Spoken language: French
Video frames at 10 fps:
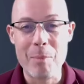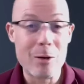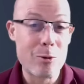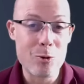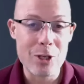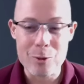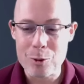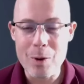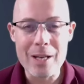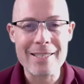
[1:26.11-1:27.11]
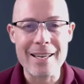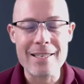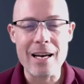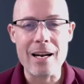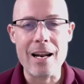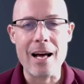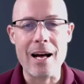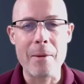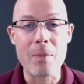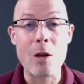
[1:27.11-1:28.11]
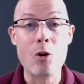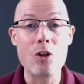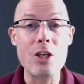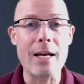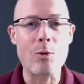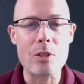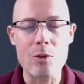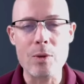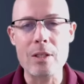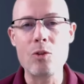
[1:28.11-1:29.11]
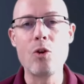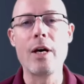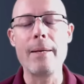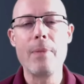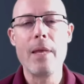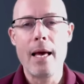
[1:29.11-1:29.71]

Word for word: bah, le sujet de ce soir, c'est-à-dire le coaching à 360 degrés.